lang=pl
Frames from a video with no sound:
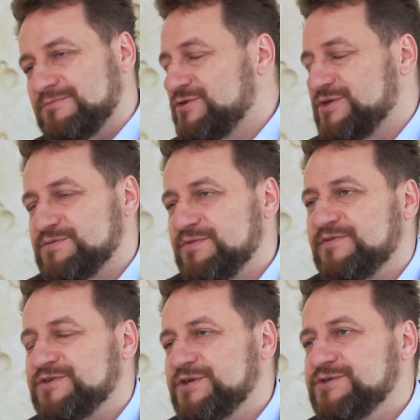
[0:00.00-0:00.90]
chociażby
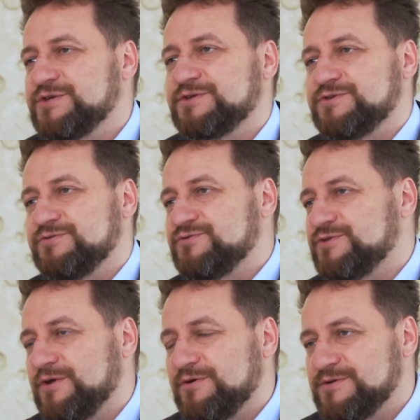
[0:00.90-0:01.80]
wycieczek czy
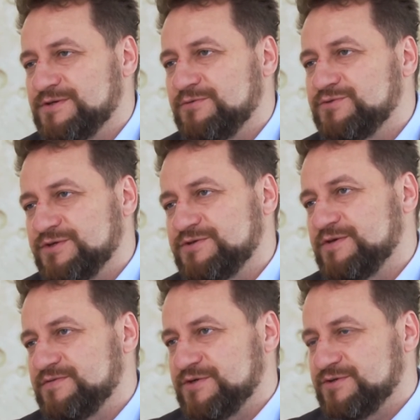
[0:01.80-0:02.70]
różnego rodzaju
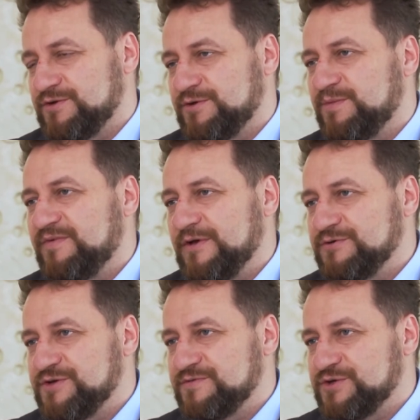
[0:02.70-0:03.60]
przedsięwzięć, które odbywają się w